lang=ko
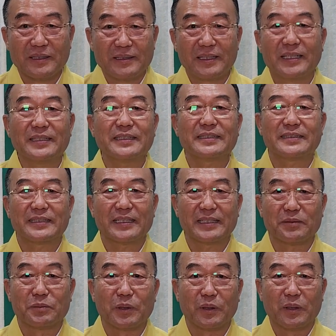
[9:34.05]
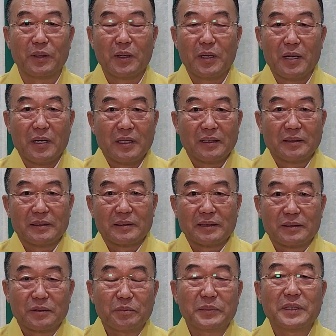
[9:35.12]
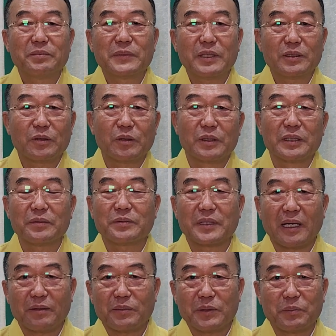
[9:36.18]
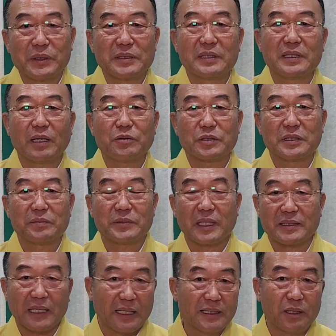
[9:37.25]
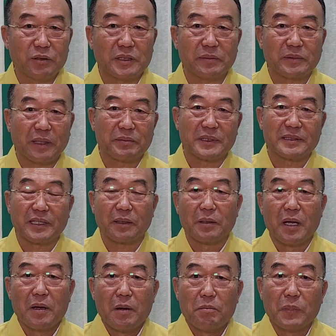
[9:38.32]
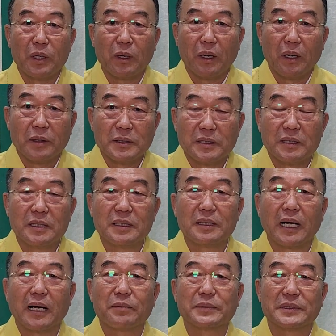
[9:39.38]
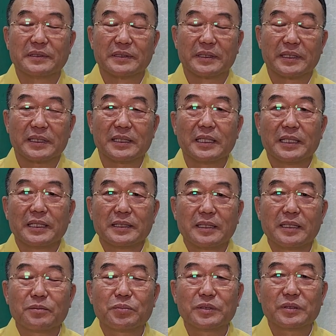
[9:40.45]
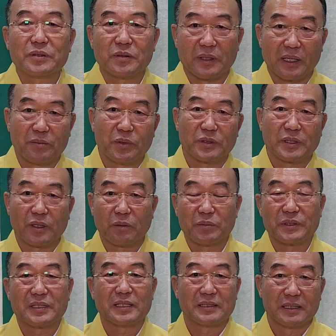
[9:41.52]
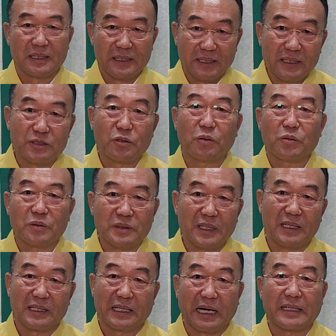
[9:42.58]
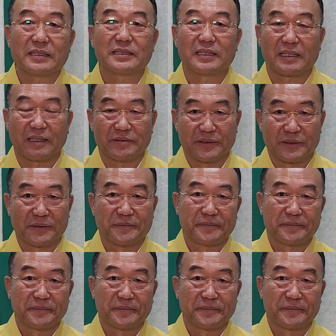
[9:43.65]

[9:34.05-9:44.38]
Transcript: 철저히 뭐, 좀 힘들고 어렵다, 뭐 벗어나고 싶다, 잘 되고 싶다면 뭐 일단 뭐 절하면서 덕분송 해보세요부터 기초공사를 가르치라고요.